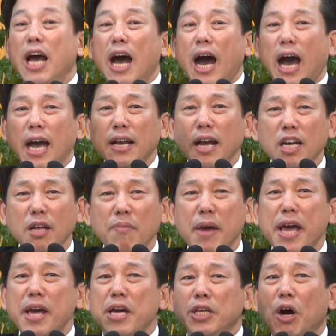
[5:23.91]

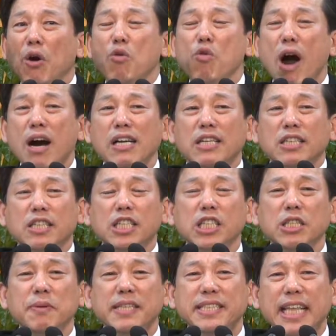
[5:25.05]
하나님의 영광을
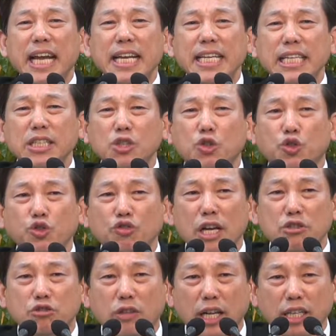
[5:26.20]
끄집어 당기는 중요한
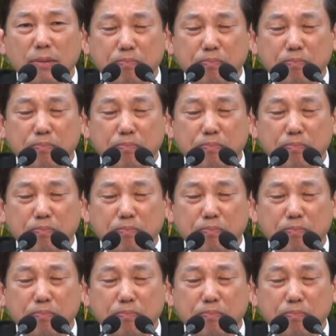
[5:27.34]
수단이